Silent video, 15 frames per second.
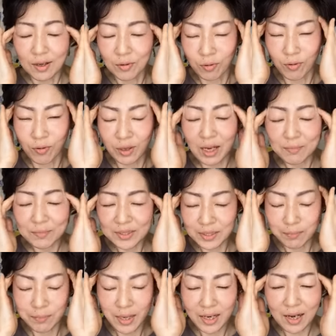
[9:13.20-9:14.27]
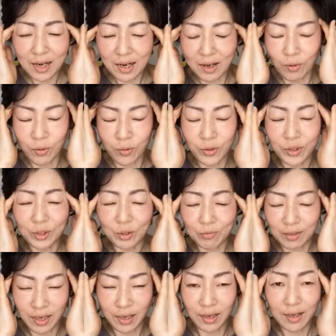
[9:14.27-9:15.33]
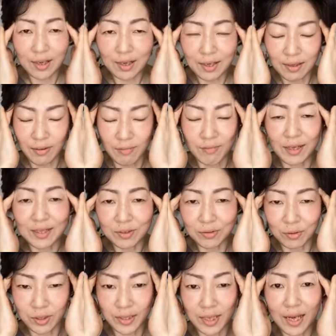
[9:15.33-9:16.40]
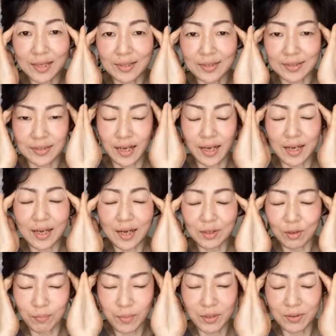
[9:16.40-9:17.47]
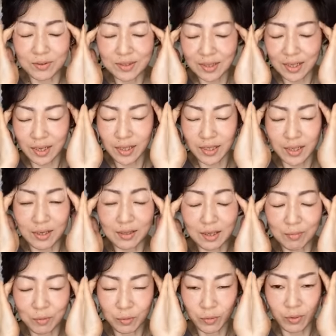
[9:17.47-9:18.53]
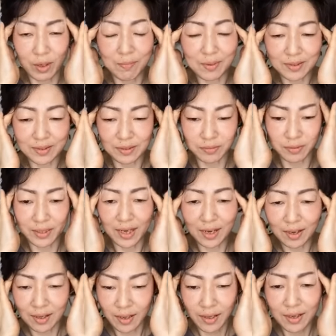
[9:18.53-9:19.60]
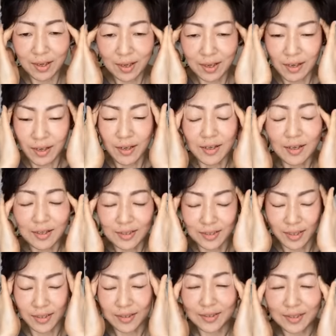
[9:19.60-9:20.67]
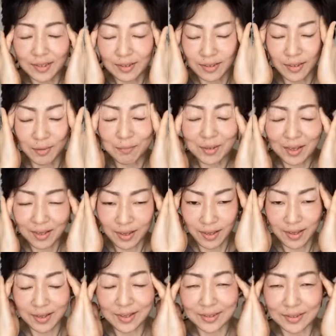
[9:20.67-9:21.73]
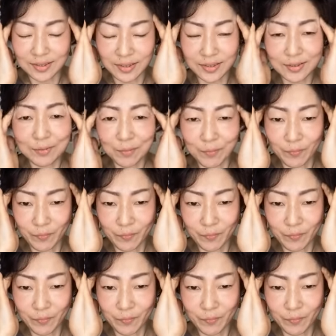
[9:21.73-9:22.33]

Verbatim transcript: ここ噛み締めが多い人は割と痛いですねあと目の疲れなんかも取れますのでやっていきます